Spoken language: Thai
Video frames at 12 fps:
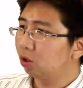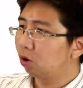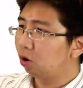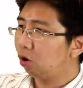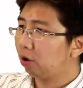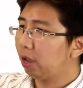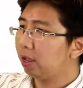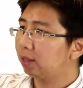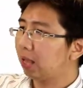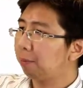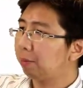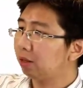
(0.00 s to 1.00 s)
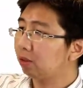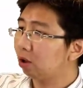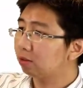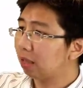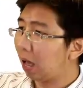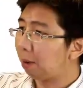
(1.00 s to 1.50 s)
โอเค 3 ไปไหนต่อ
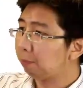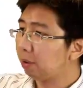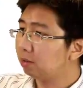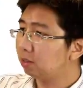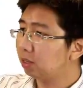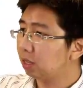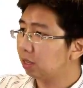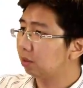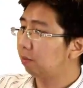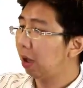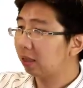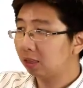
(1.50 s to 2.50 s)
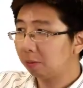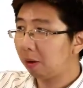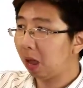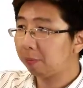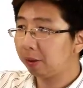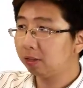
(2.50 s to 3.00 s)
3 ไป 4 ผ่านเทอร์ไบ
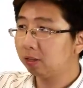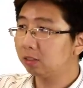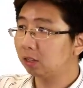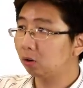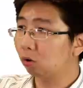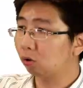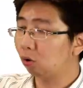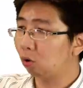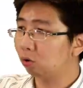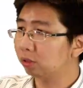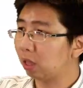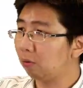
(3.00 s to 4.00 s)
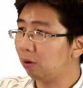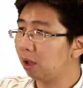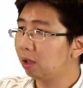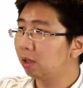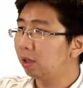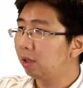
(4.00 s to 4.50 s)
น์เพเชอร์จะลดลงแต่ว่า
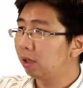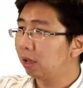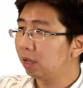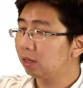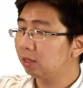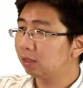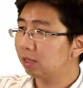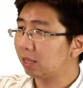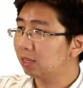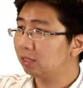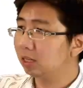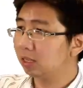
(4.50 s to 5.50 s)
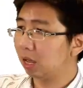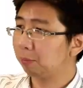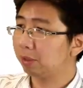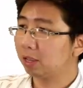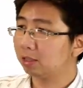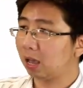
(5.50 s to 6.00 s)
เพเชอร์สายที่4เนี่ย
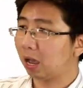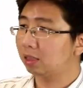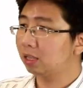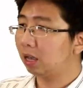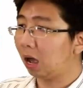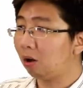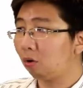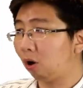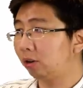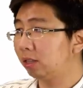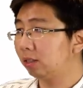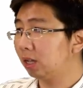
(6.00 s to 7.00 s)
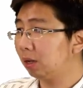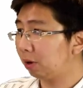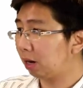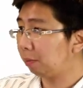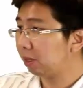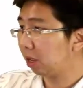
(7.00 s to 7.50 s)
ไม่ใช่สายที่เข้าคอนเดนเซอร์เพราะ
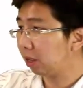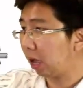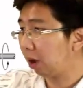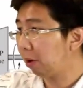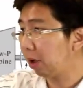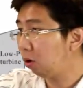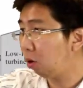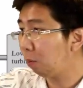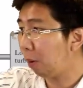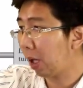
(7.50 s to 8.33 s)
นั้นมันจะยังไม่ลงไป